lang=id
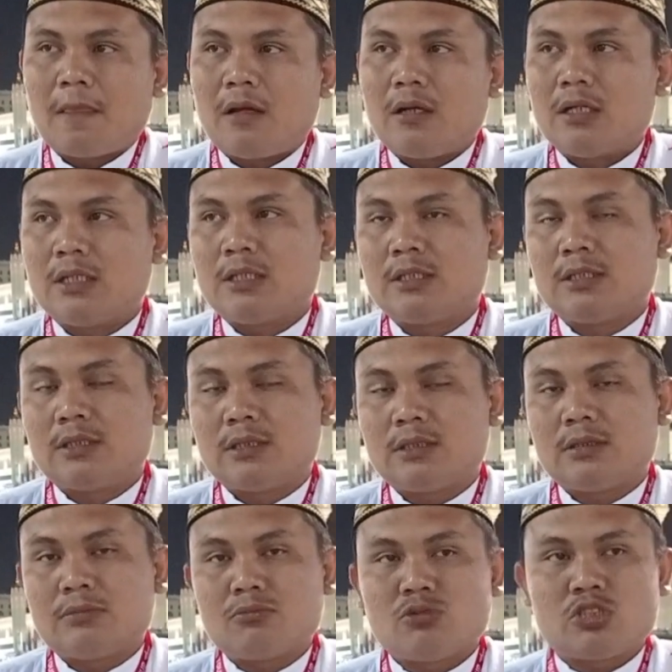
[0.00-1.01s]

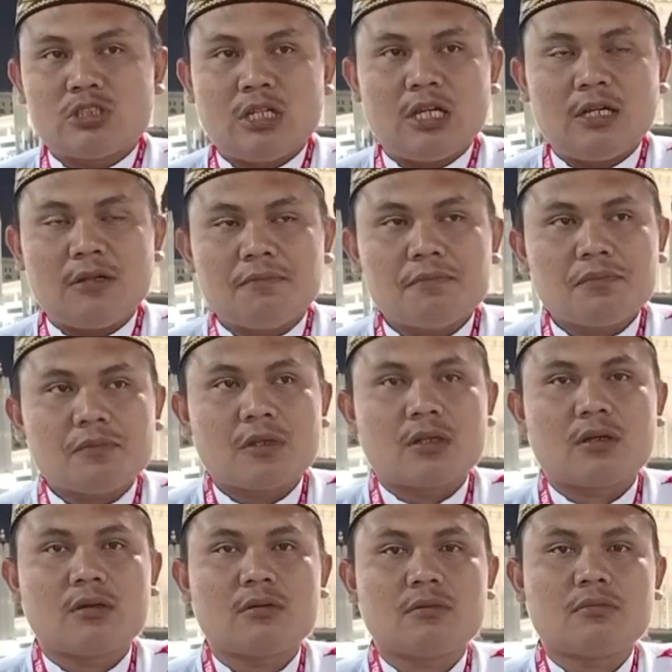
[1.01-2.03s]
uh, muslim
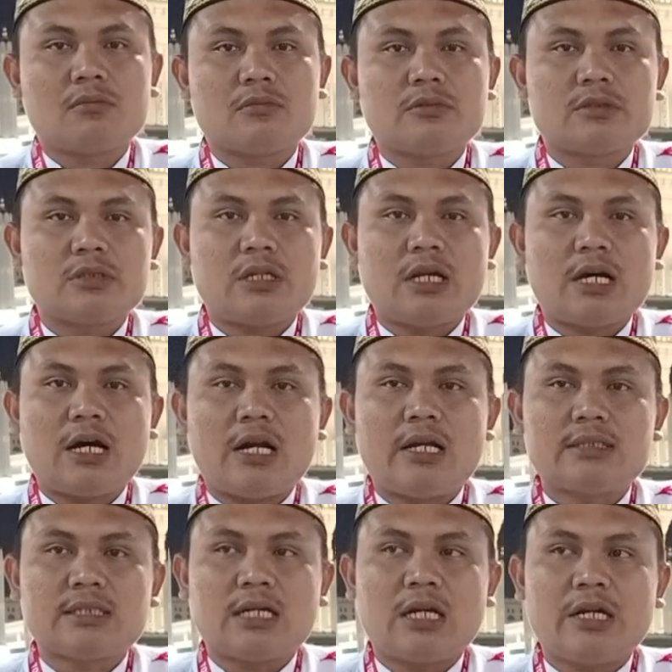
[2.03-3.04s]
tidak ada
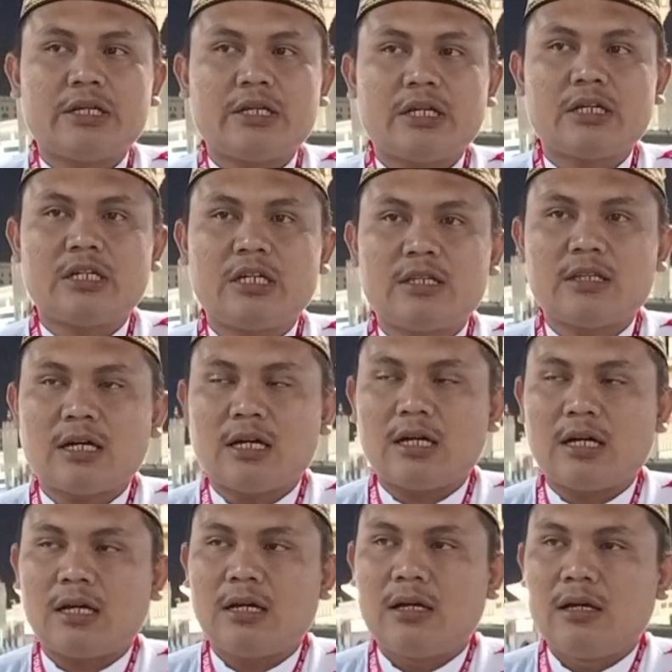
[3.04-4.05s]
salahnya
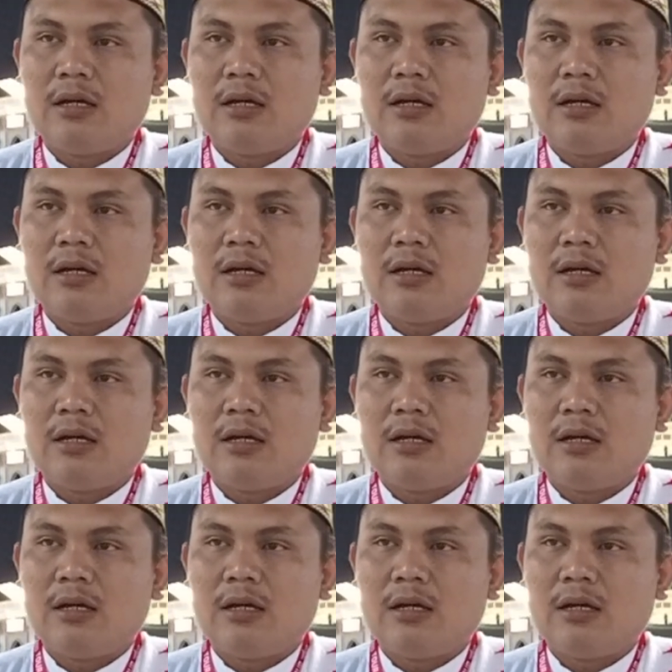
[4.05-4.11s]
kita